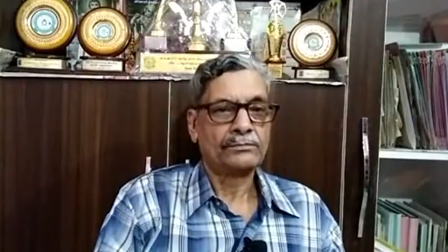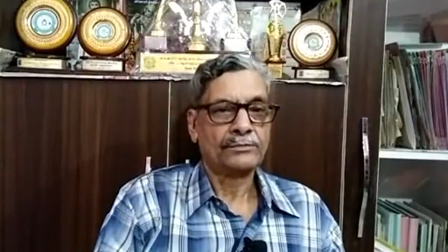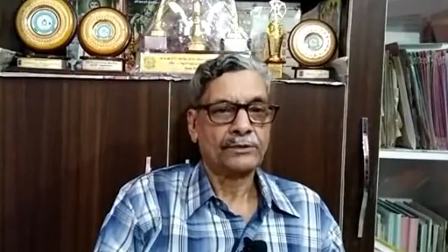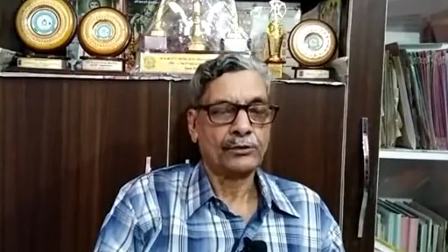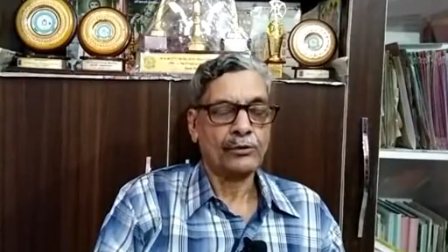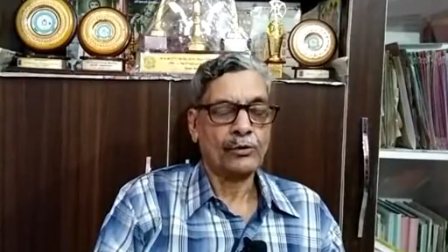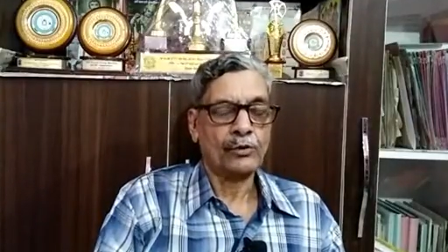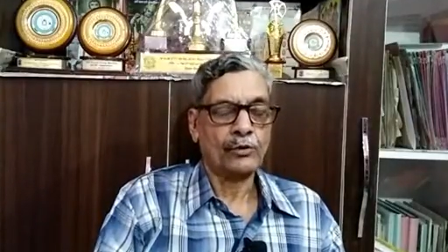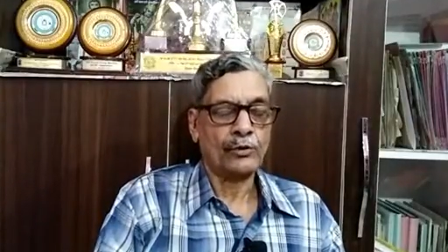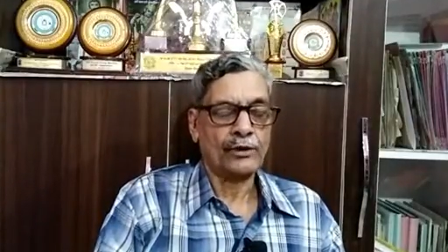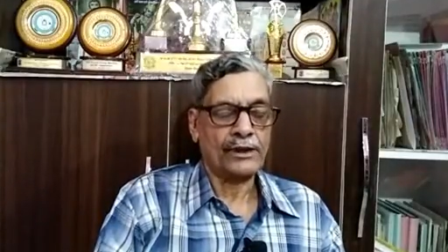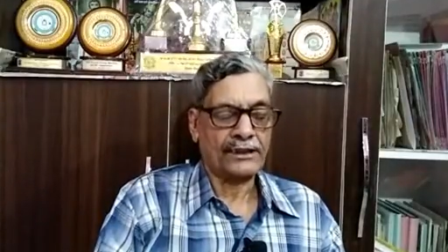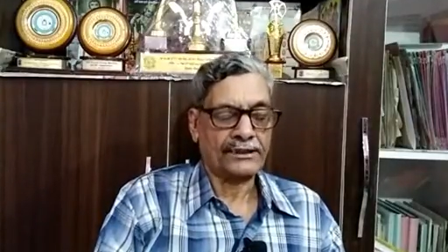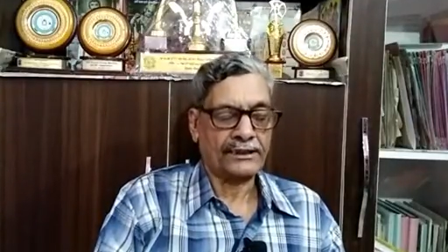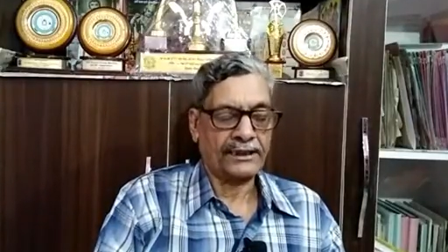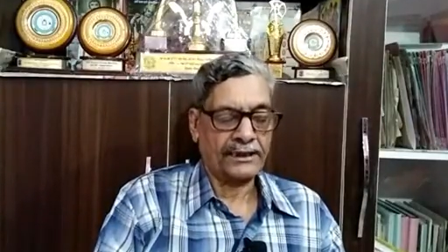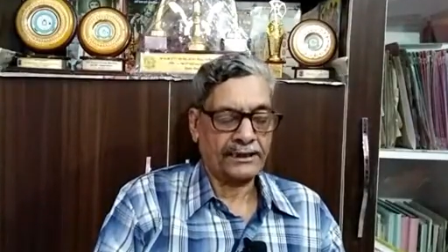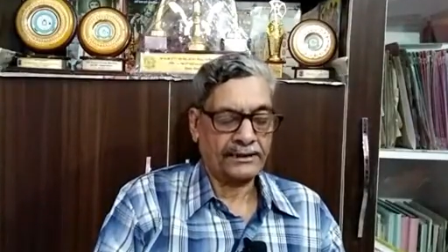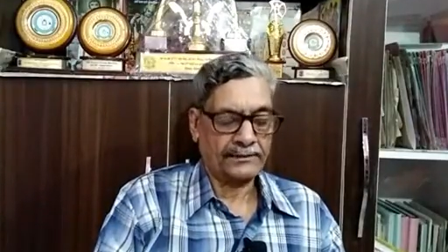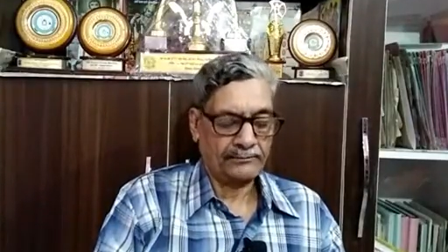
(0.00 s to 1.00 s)
रोग हो
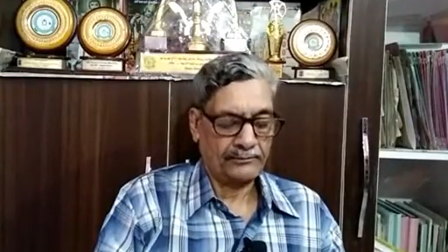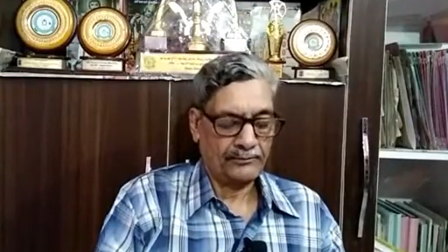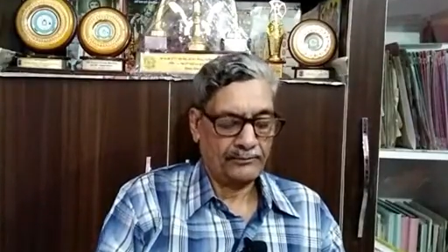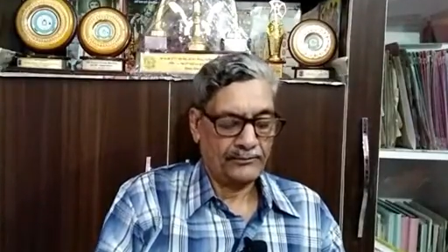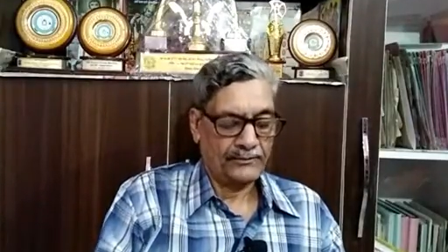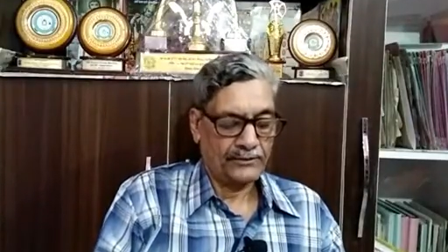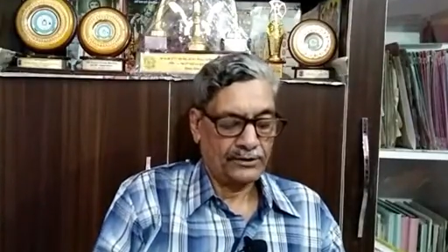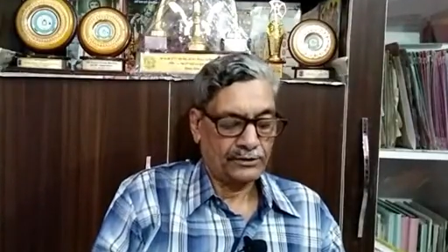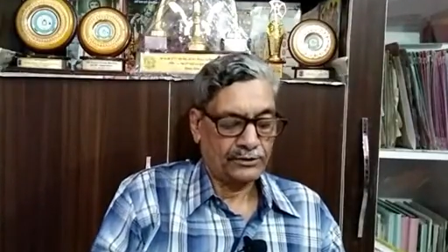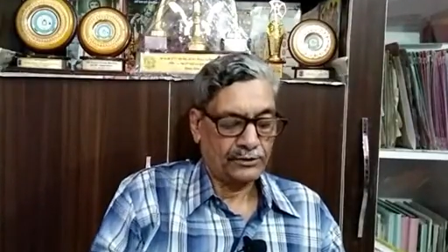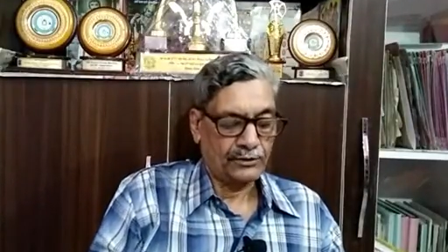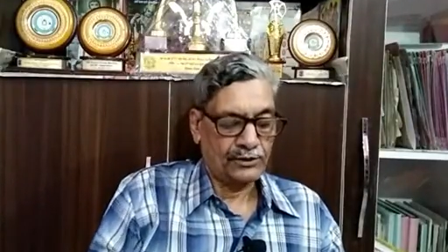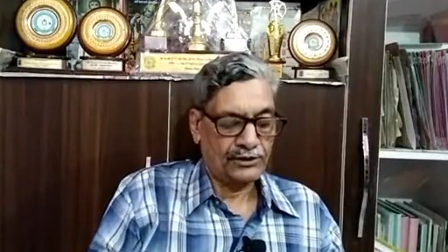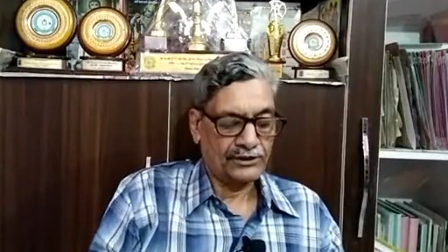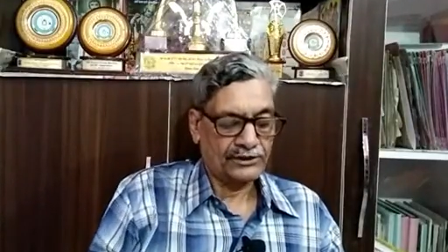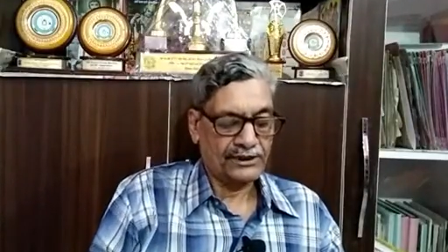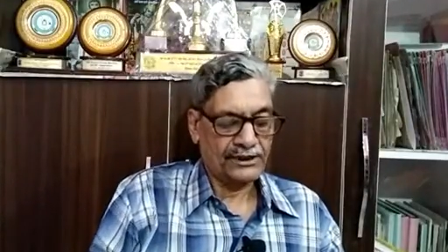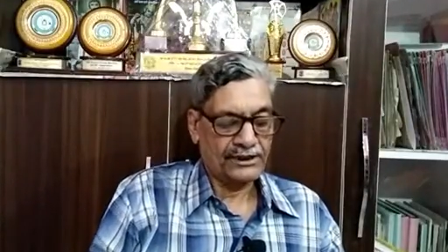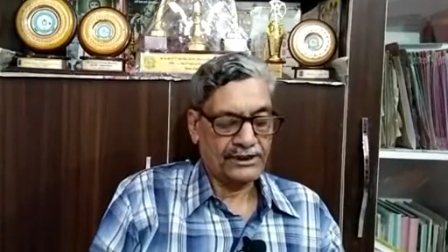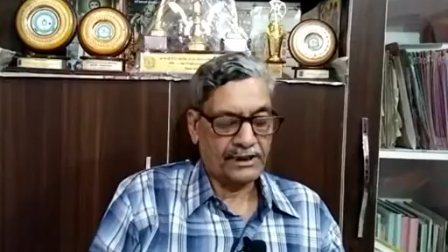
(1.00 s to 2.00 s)
जाते हैं तो
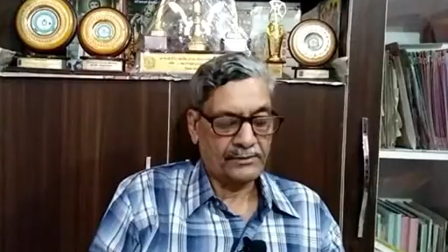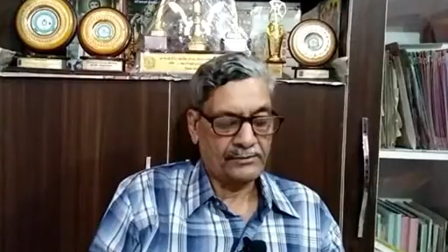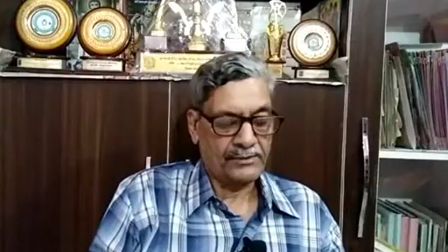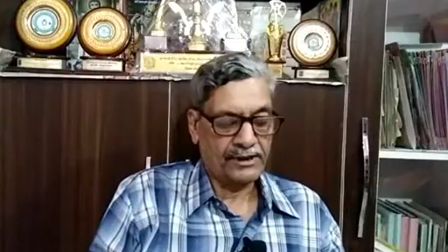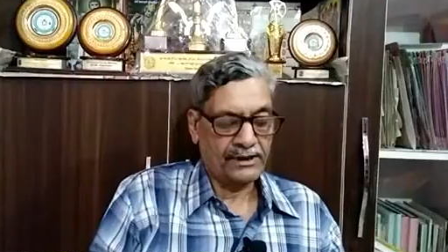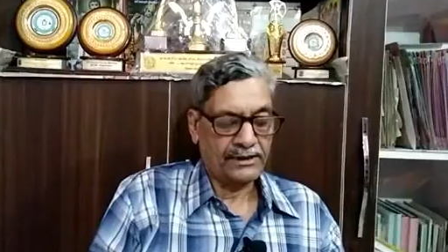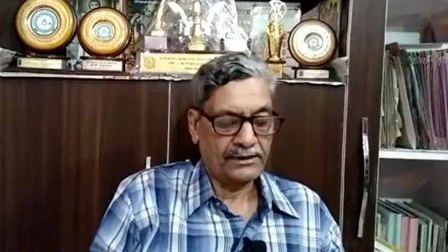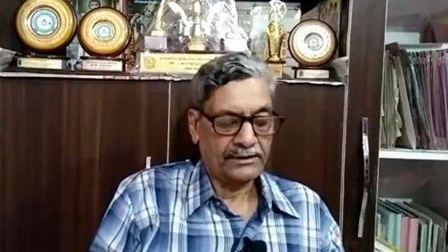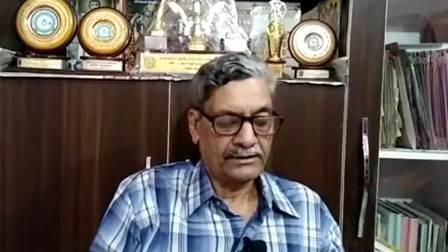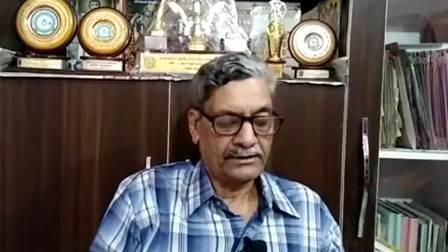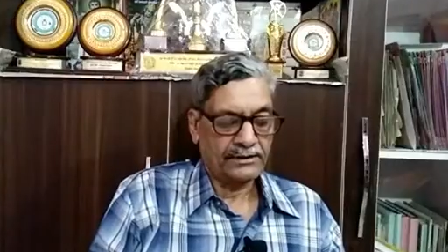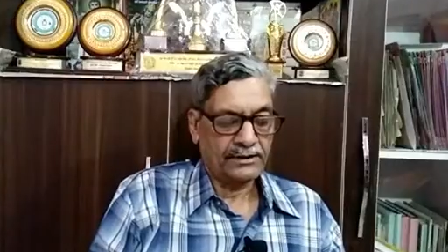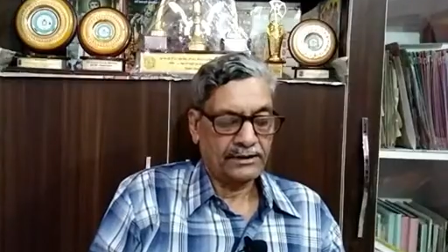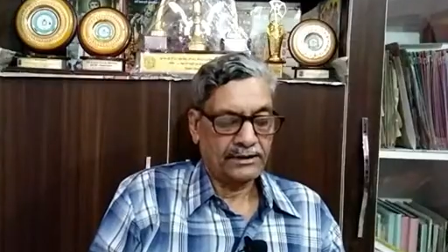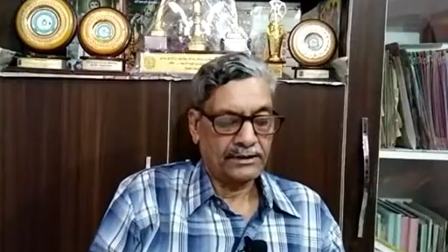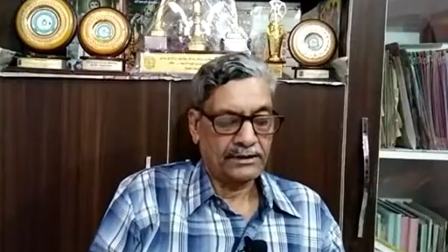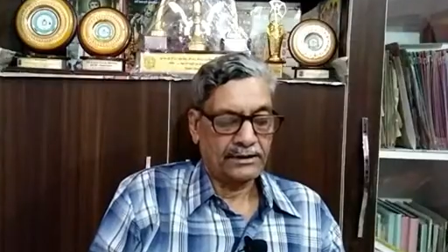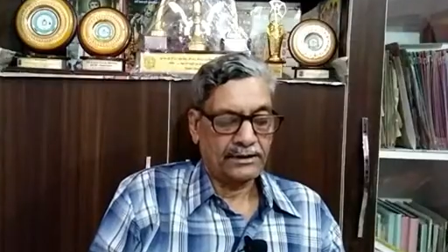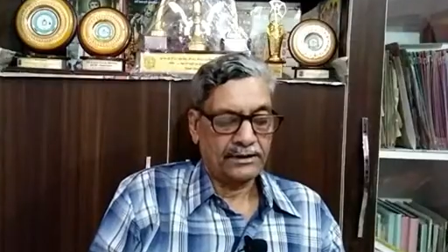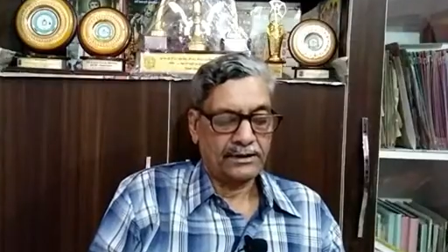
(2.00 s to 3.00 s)
इसकी कमी
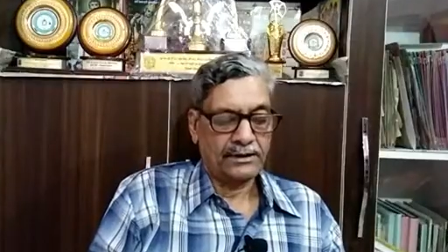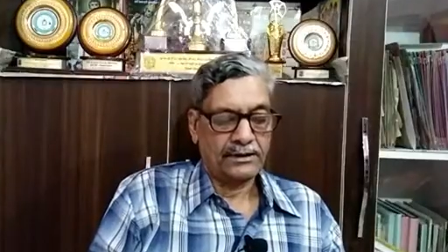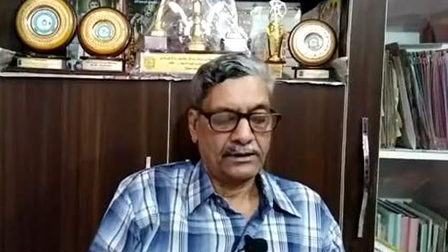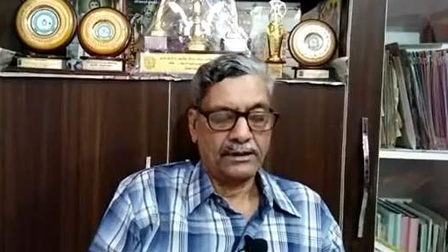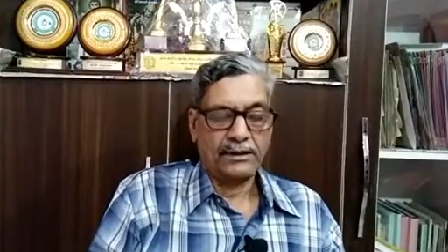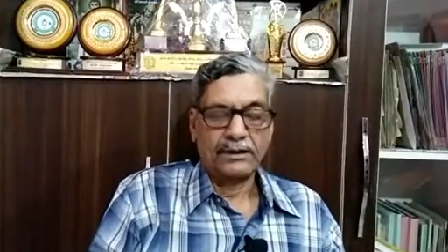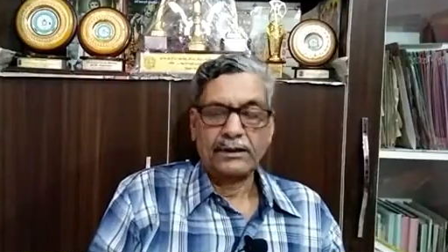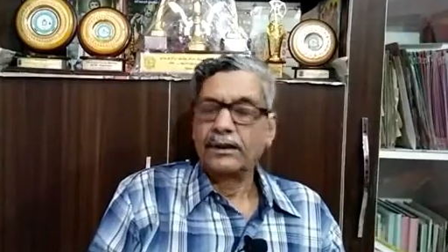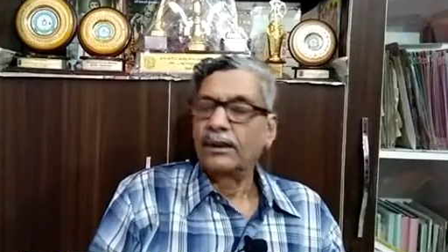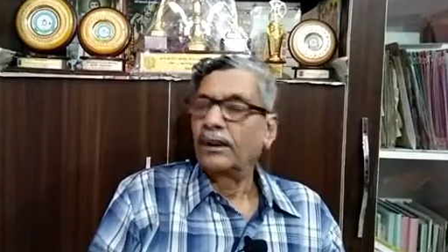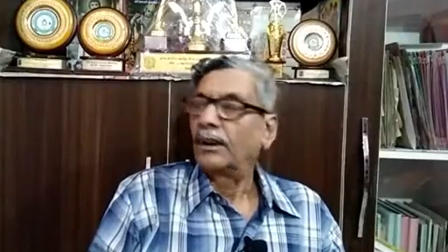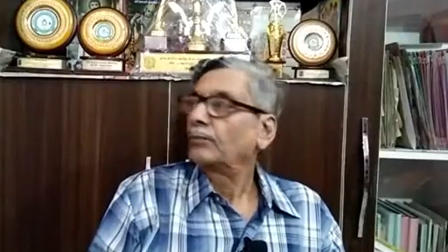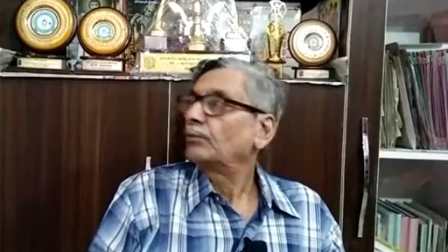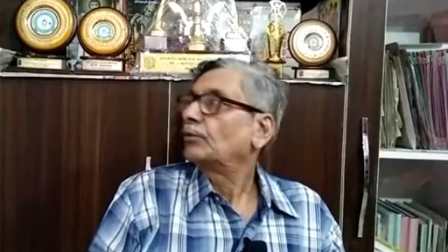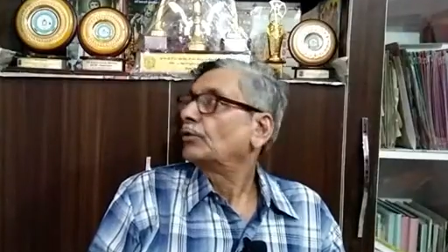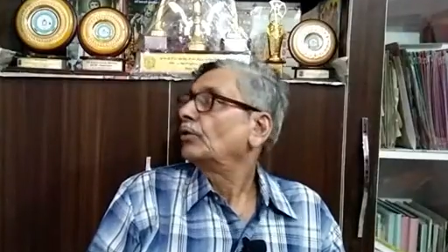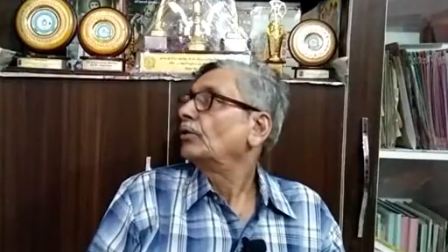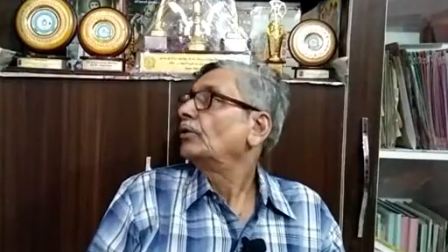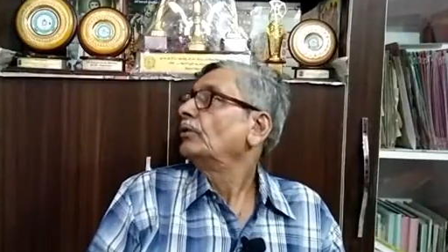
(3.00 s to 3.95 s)
हमको